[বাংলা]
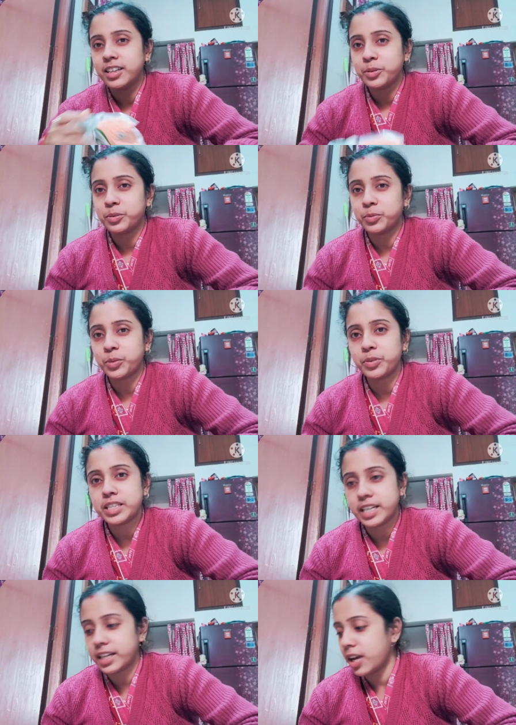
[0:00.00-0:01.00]
মোটামুটি
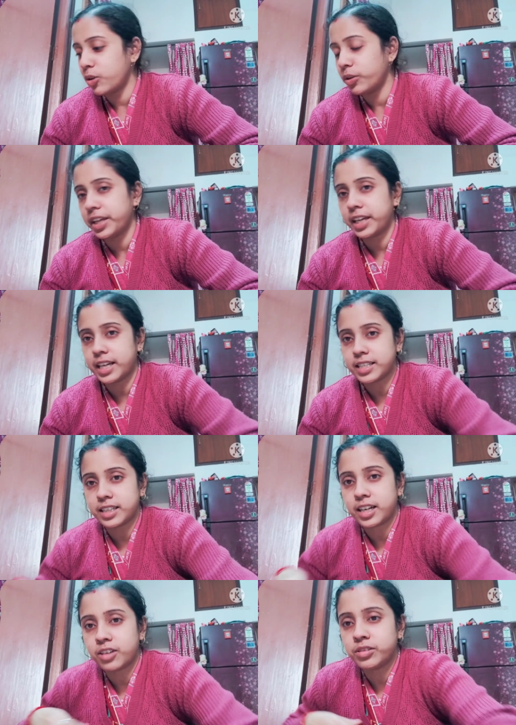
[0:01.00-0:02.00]
ছেঁড়া হয়ে গেছে
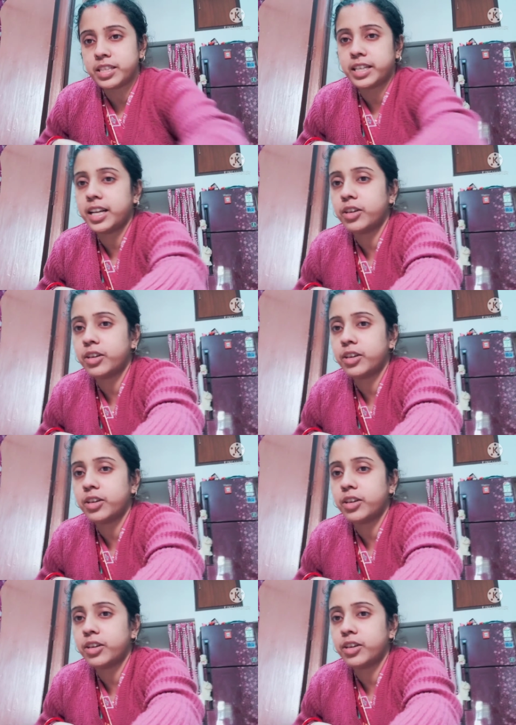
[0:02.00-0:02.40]
কারণ ছেঁড়া হয়েছে